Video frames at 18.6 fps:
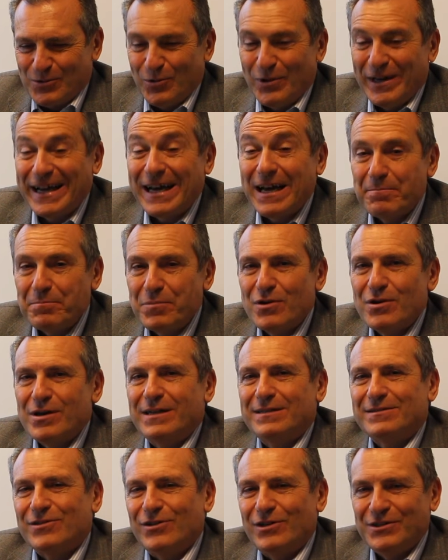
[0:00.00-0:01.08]
sur les
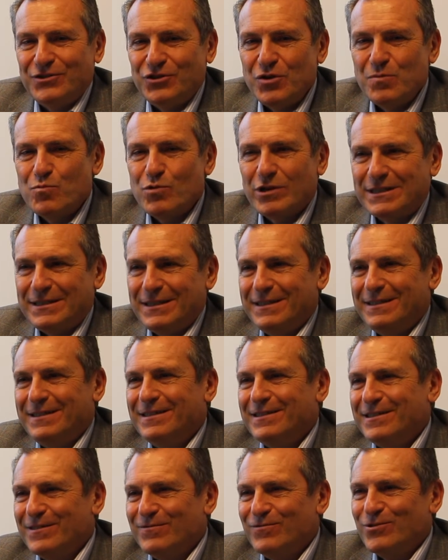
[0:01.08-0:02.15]
rapports entre les deux
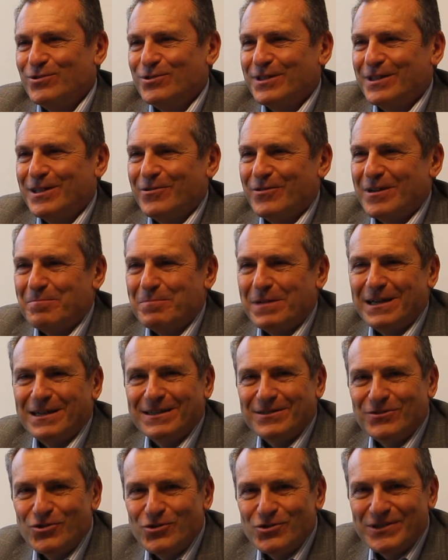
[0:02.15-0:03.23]
moitiés du cerveau, ce que l'on
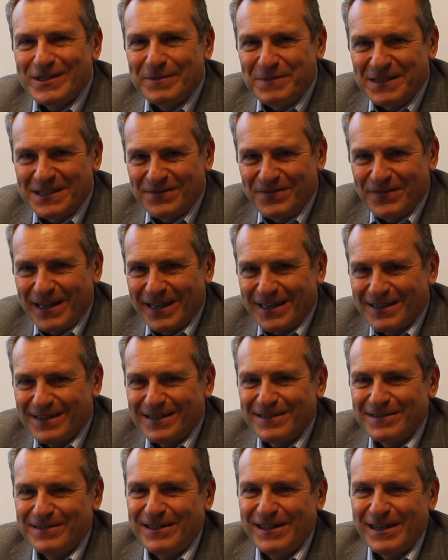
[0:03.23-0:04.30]
appelle les deux hémisphères.
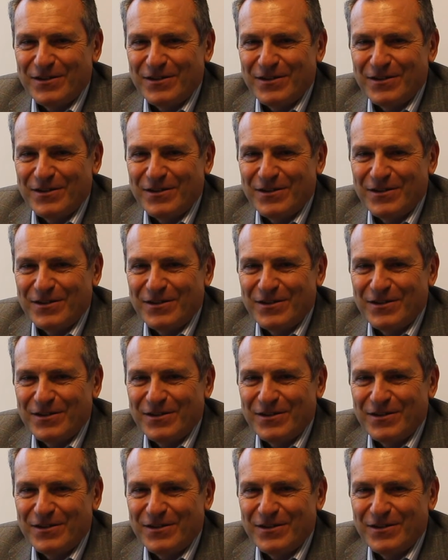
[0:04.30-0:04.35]
Hein.